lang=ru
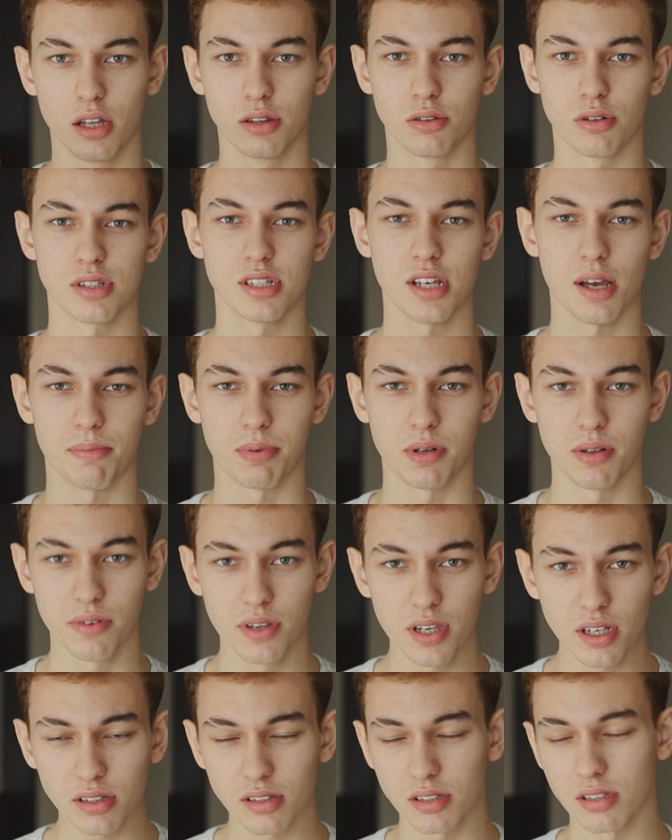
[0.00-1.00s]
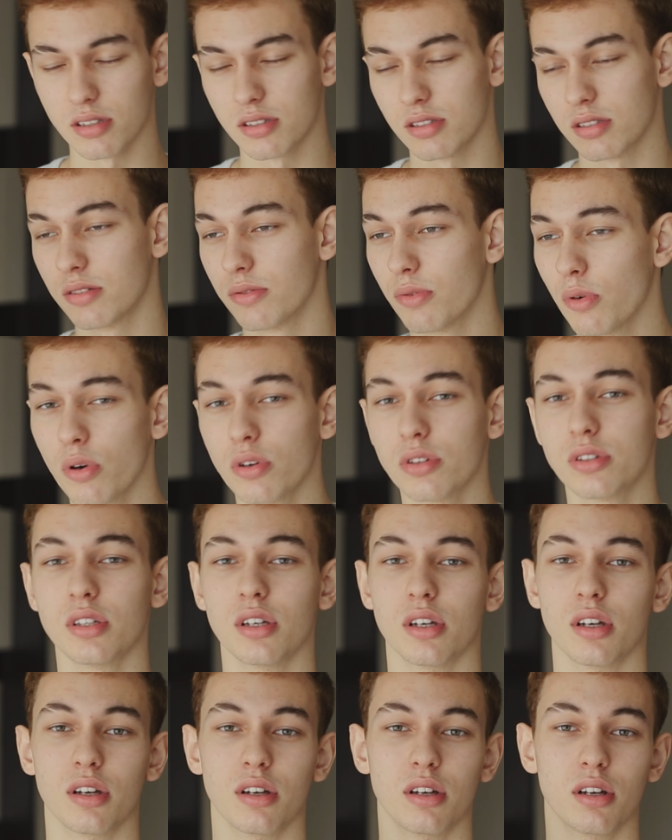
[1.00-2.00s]
Друзья, привет!
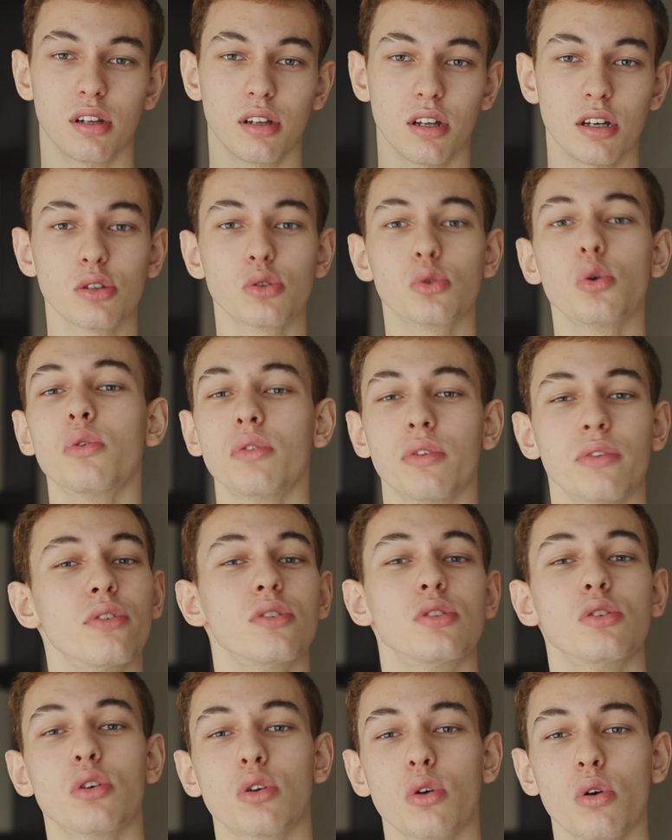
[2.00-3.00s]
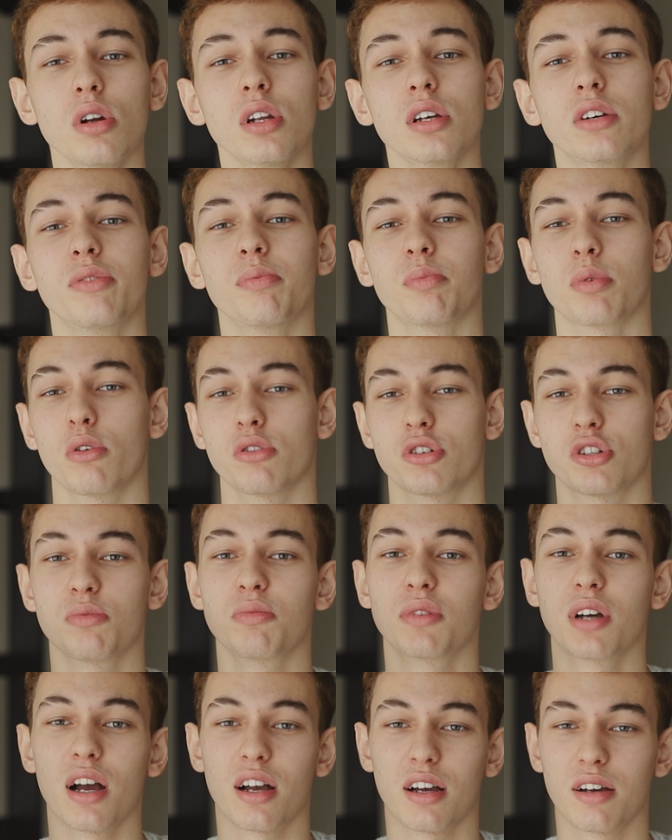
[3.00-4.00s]
Сегодня лайтовый видеоролик, впрочем,
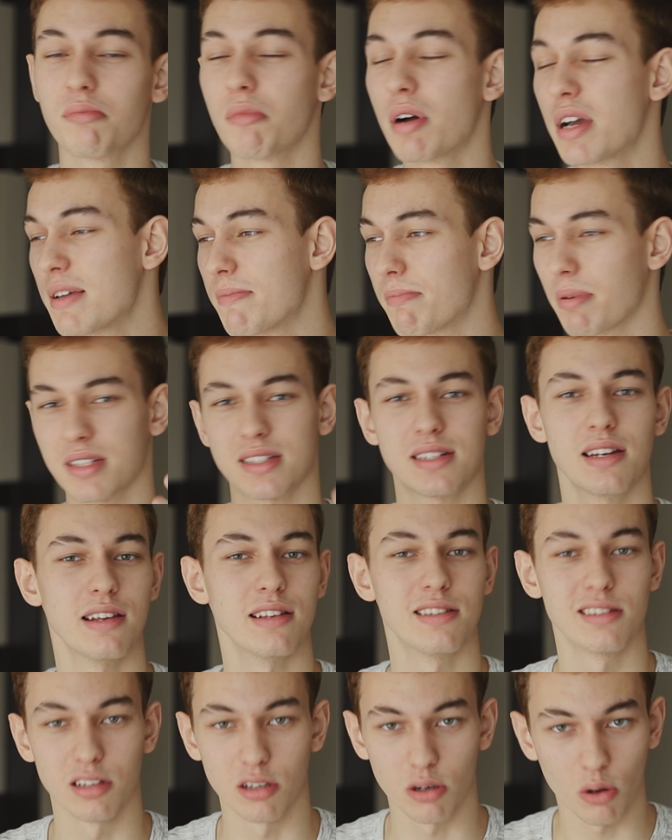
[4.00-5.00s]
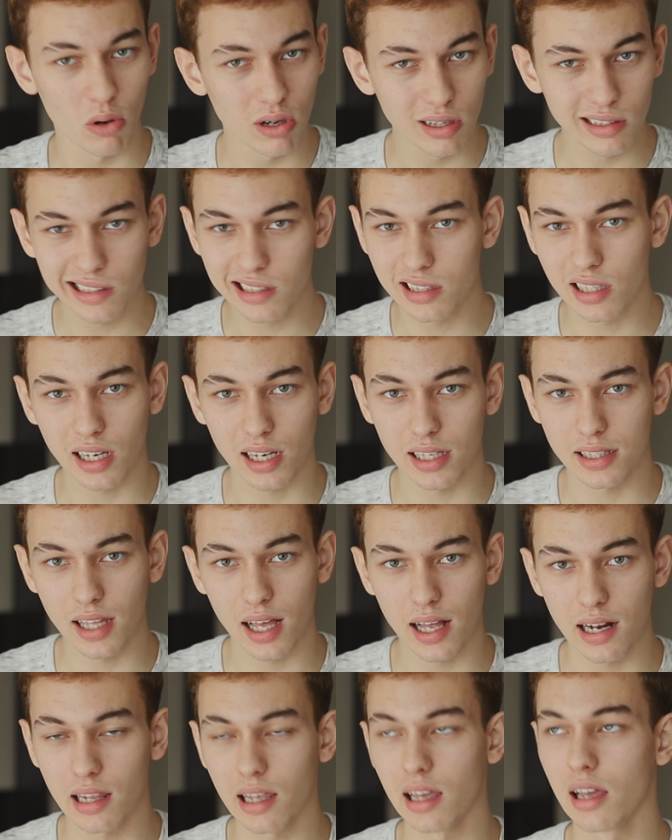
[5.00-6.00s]
как и мои последние ролики на
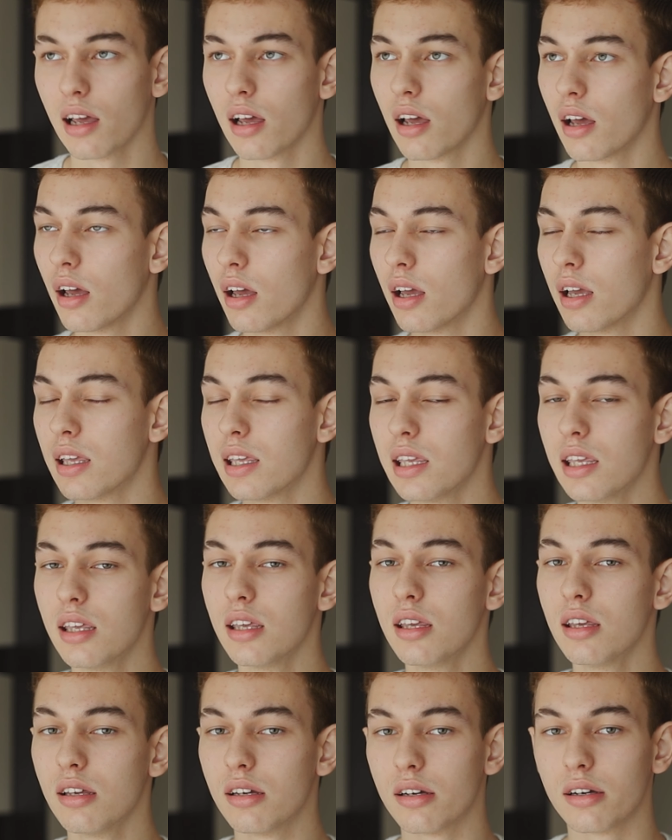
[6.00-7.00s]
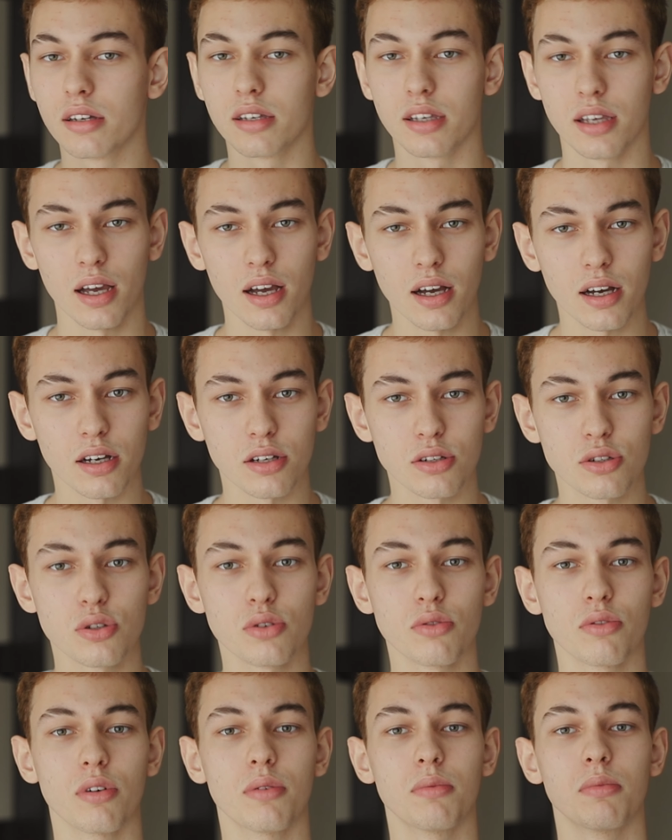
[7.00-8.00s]
канале. И я
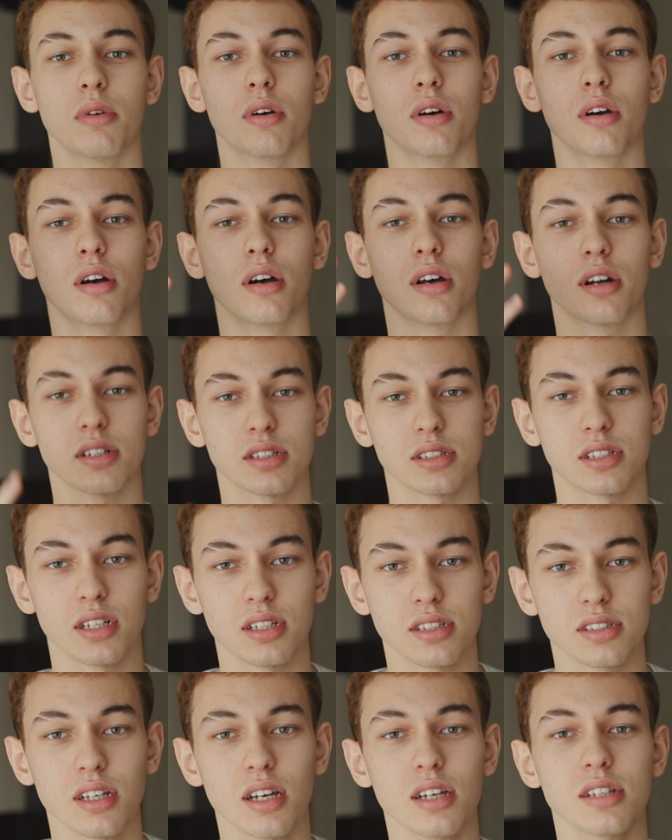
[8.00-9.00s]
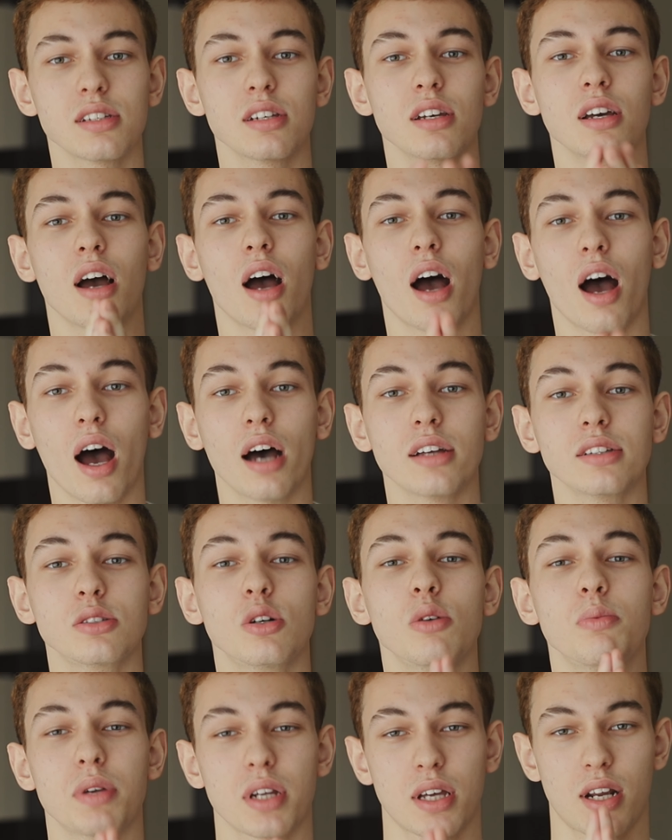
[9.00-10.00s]
хочу вам рассказать о
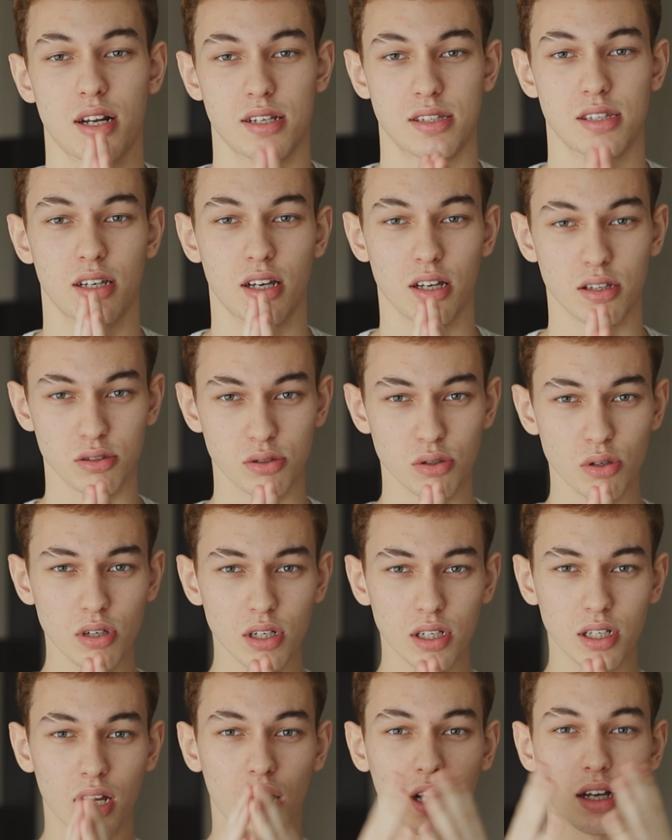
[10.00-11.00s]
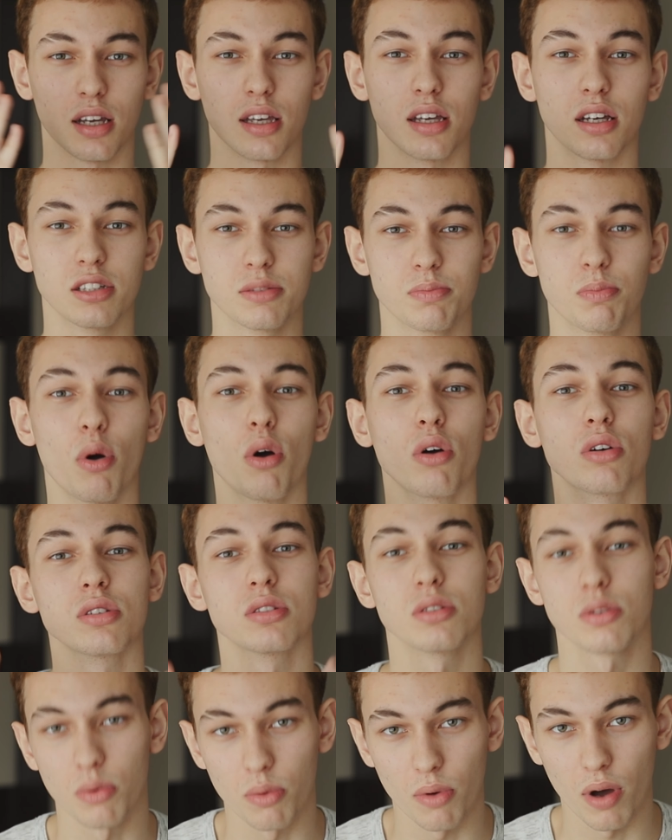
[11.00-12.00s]
такой прекрасной консоли, как
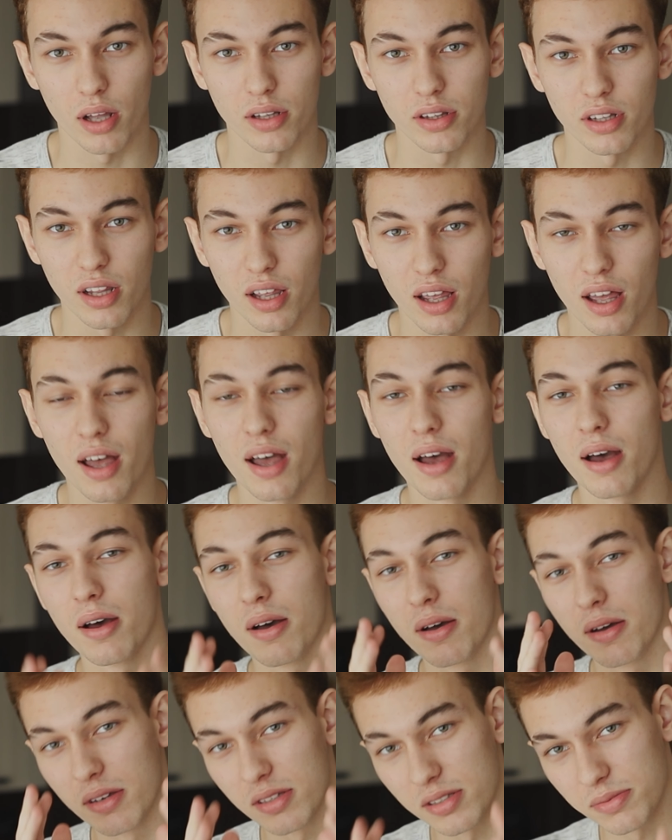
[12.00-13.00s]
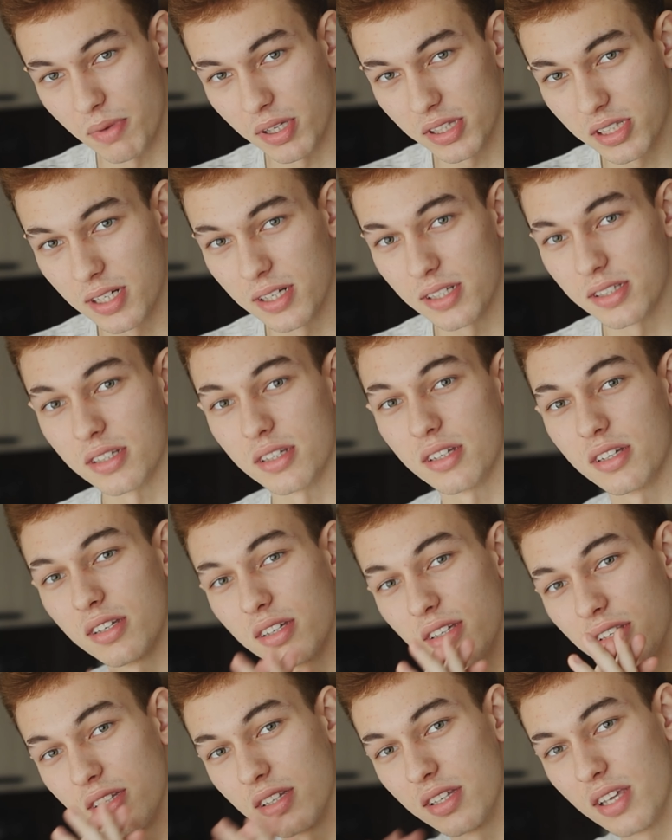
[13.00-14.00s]
Xbox One. Смотрите,
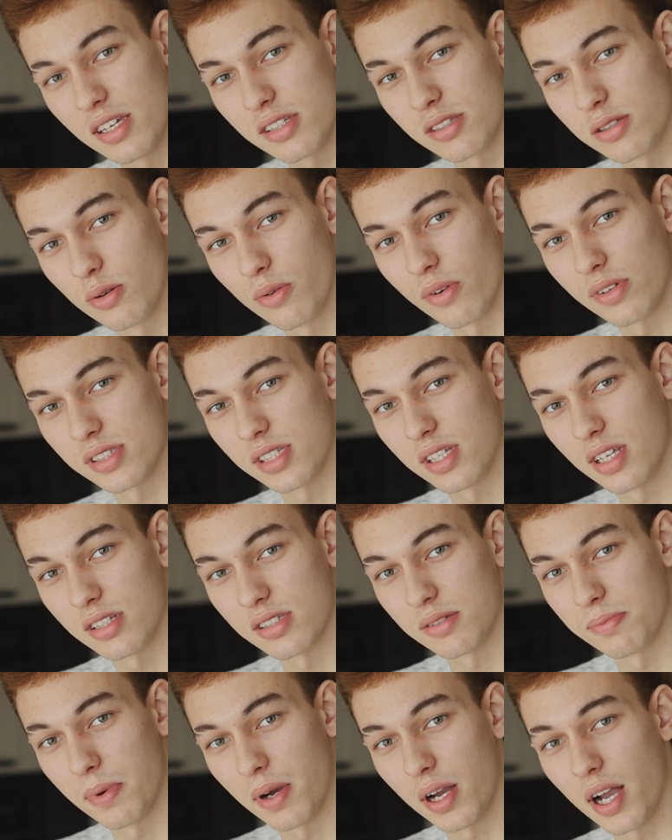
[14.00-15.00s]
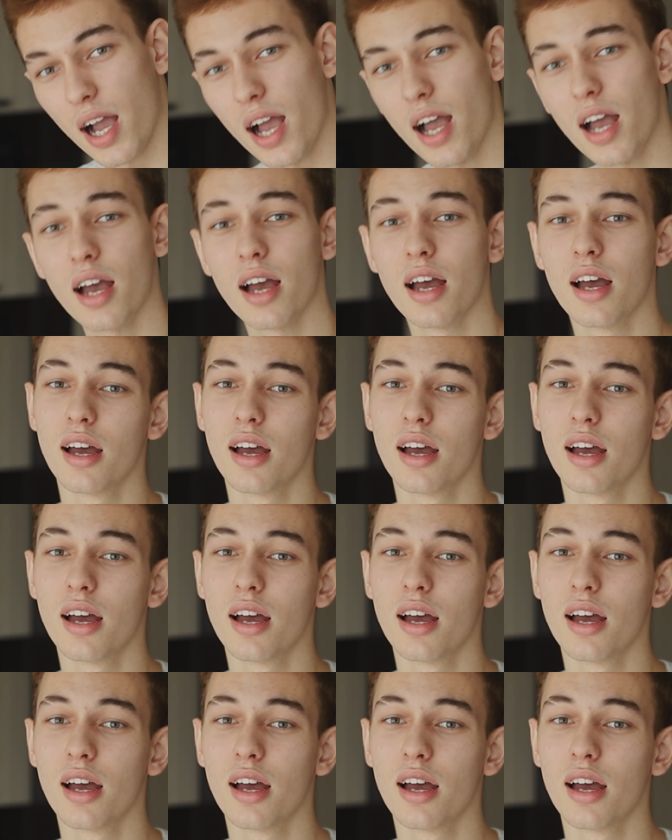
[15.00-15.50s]
если у вас есть ПК,